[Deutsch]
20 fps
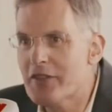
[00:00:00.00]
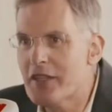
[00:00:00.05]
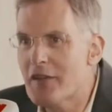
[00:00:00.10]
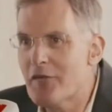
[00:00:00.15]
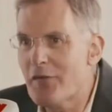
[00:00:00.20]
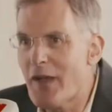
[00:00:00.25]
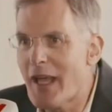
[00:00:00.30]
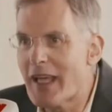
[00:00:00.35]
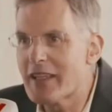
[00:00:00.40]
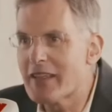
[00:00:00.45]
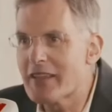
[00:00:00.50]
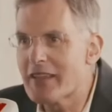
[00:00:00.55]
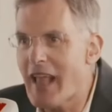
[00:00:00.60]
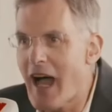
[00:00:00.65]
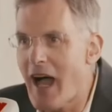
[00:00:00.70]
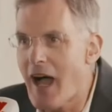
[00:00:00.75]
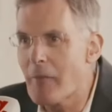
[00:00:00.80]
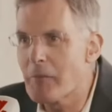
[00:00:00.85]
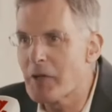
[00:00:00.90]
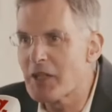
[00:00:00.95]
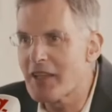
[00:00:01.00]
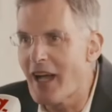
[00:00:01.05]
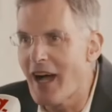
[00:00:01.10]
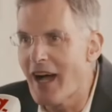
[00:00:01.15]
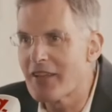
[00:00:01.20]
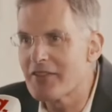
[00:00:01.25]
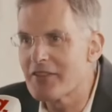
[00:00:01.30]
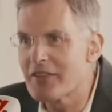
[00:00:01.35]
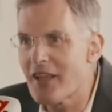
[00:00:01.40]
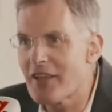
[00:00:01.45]
die fängt damit
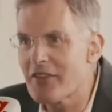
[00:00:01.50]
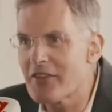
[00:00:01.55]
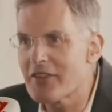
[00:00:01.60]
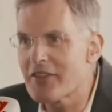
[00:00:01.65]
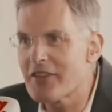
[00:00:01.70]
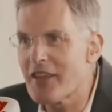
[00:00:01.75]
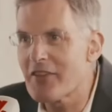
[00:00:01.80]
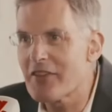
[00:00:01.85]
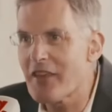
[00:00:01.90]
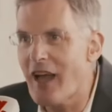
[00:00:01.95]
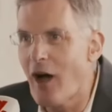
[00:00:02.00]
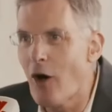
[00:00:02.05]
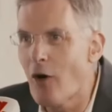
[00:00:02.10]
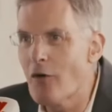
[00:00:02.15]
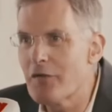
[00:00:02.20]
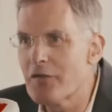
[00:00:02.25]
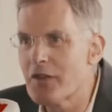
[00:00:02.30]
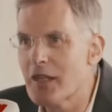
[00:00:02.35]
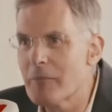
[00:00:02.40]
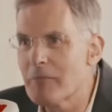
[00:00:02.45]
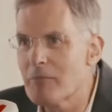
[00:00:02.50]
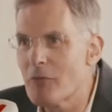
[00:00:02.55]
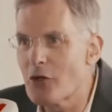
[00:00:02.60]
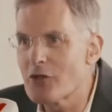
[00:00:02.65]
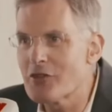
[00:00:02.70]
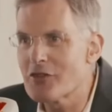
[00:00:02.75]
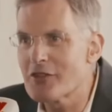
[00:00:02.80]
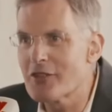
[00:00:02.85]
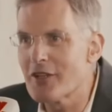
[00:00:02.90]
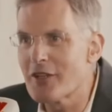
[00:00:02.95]
an, dass ich das aufnehmen
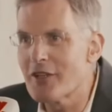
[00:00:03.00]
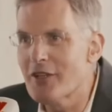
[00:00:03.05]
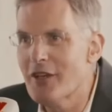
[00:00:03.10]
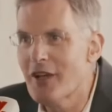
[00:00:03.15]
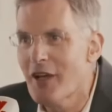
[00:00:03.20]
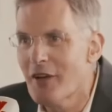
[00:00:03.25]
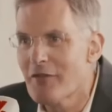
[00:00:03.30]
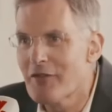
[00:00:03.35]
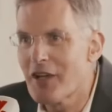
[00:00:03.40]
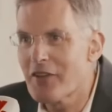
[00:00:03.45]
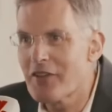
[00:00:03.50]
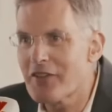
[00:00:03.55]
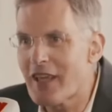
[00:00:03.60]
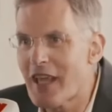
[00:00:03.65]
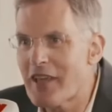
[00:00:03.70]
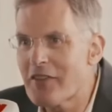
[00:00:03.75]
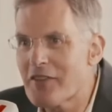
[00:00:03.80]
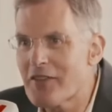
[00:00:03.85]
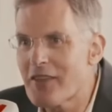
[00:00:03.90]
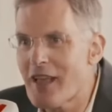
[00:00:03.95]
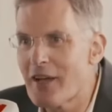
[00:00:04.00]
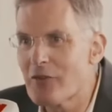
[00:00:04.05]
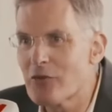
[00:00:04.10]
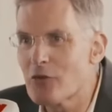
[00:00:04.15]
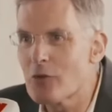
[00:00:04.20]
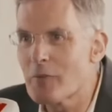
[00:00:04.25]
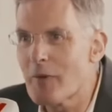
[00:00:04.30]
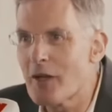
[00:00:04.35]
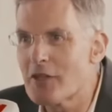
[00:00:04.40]
möchte, was gestern über